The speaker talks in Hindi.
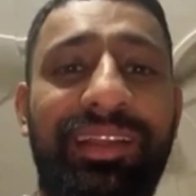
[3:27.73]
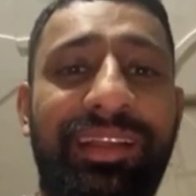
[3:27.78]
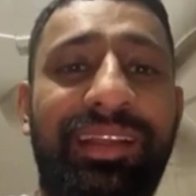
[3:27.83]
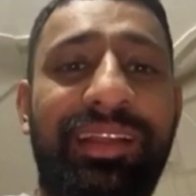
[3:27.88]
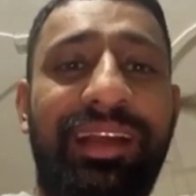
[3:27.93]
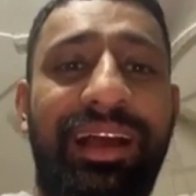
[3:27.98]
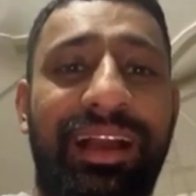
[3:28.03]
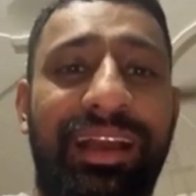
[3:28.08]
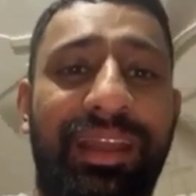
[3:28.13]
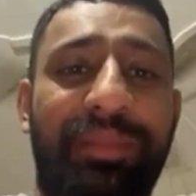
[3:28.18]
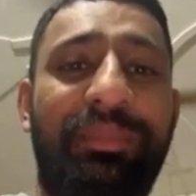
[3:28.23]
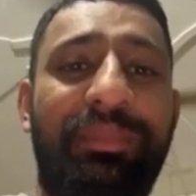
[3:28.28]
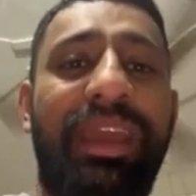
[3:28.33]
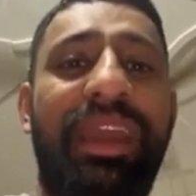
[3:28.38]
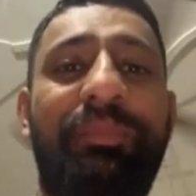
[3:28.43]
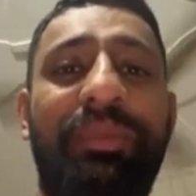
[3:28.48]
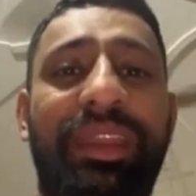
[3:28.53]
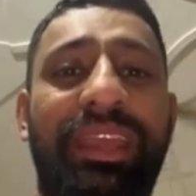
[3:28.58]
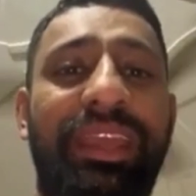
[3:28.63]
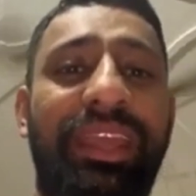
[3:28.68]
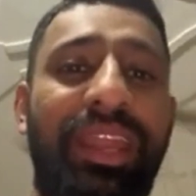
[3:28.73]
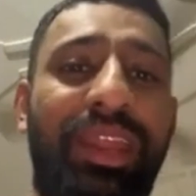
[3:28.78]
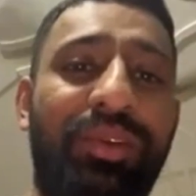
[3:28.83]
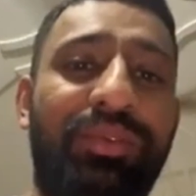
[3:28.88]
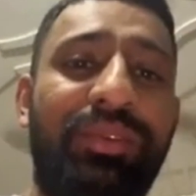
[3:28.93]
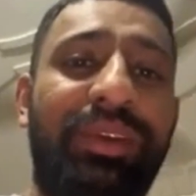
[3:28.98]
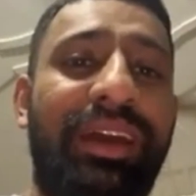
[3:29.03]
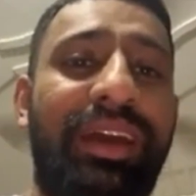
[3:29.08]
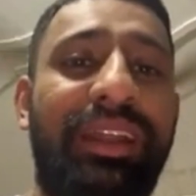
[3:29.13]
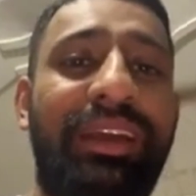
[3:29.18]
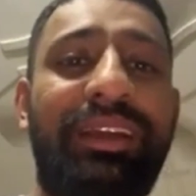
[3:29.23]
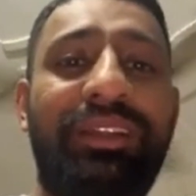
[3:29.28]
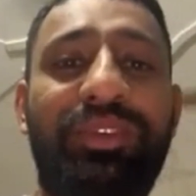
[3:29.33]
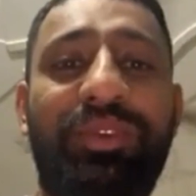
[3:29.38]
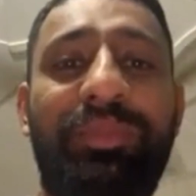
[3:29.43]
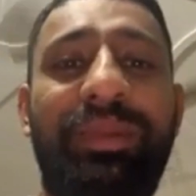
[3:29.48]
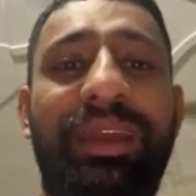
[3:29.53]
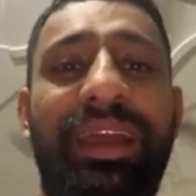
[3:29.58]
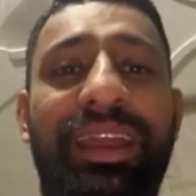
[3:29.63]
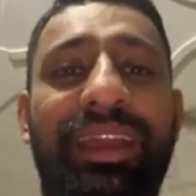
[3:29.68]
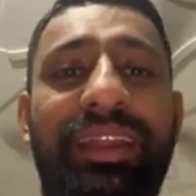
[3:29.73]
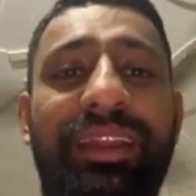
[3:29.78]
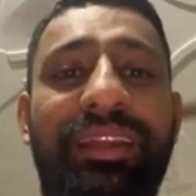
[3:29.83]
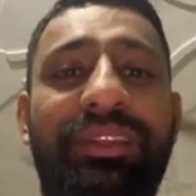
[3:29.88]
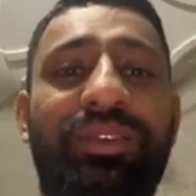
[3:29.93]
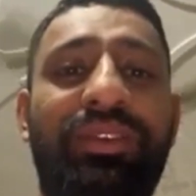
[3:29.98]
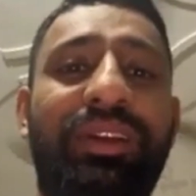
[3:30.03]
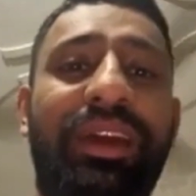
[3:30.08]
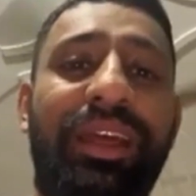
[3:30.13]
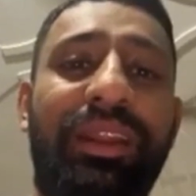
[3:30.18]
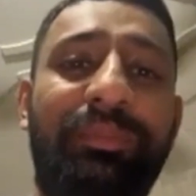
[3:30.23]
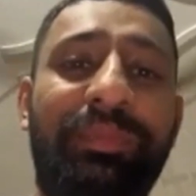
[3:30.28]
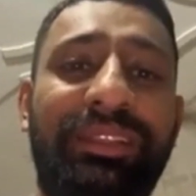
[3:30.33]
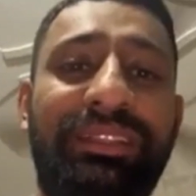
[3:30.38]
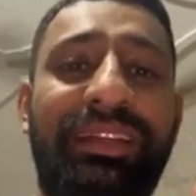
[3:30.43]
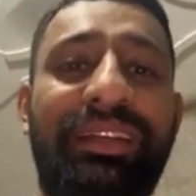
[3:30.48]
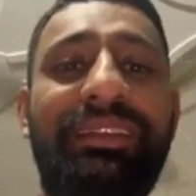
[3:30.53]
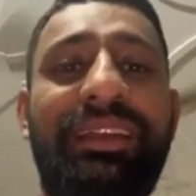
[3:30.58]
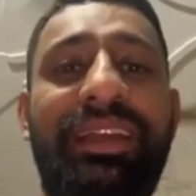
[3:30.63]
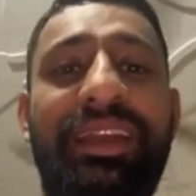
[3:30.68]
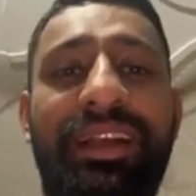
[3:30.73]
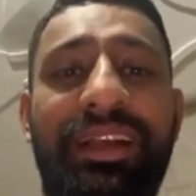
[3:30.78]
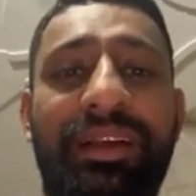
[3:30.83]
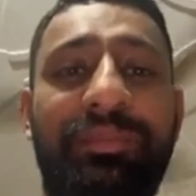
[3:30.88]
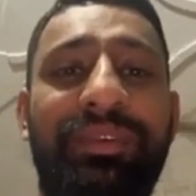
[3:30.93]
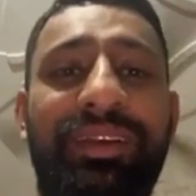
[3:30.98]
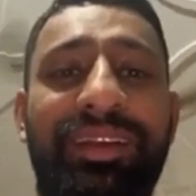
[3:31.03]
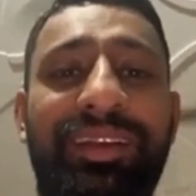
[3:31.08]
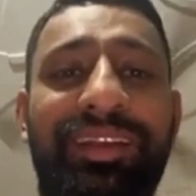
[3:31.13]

अगर मैं अपने गिरे हुए हरकतों पे आया ना तो घर बिगड़ जाएगा आपका